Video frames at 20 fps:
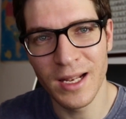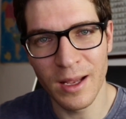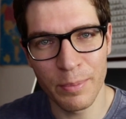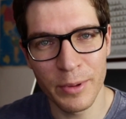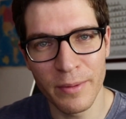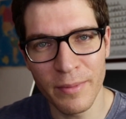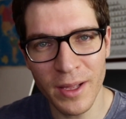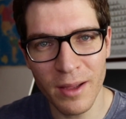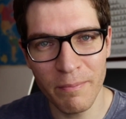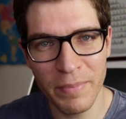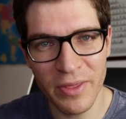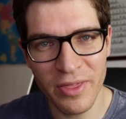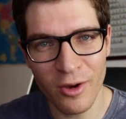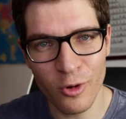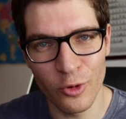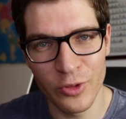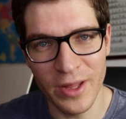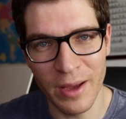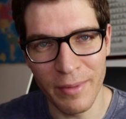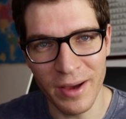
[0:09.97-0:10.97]
Y la primera
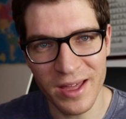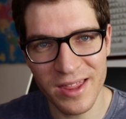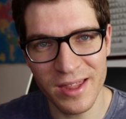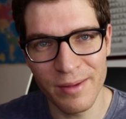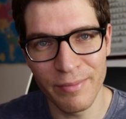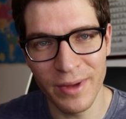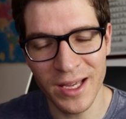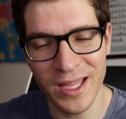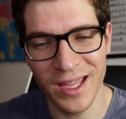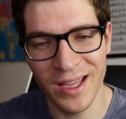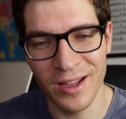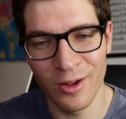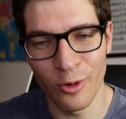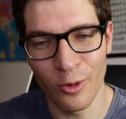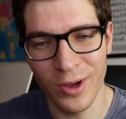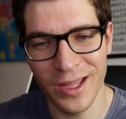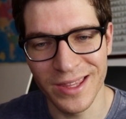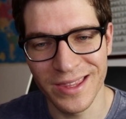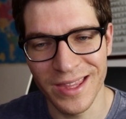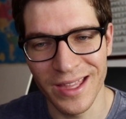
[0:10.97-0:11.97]
empieza con una máxima que
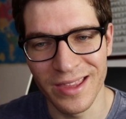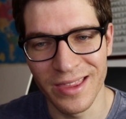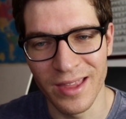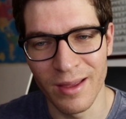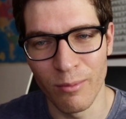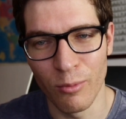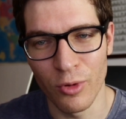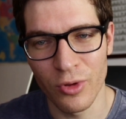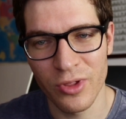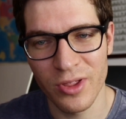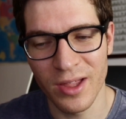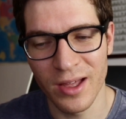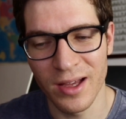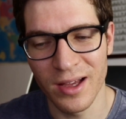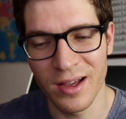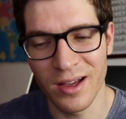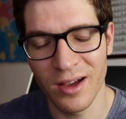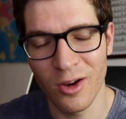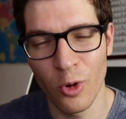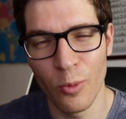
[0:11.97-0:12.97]
creo que tendemos
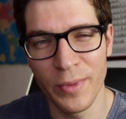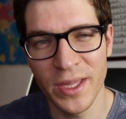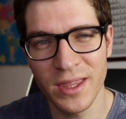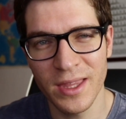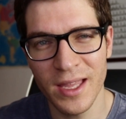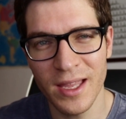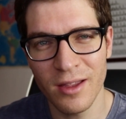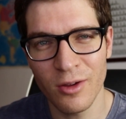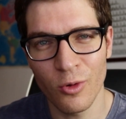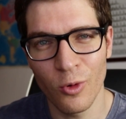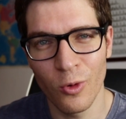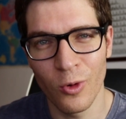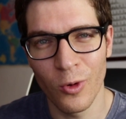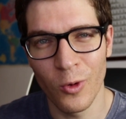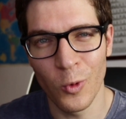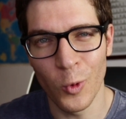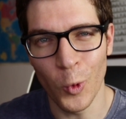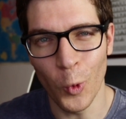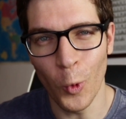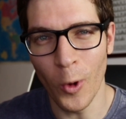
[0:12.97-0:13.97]
a, omitir
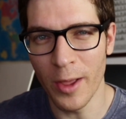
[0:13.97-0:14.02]
o,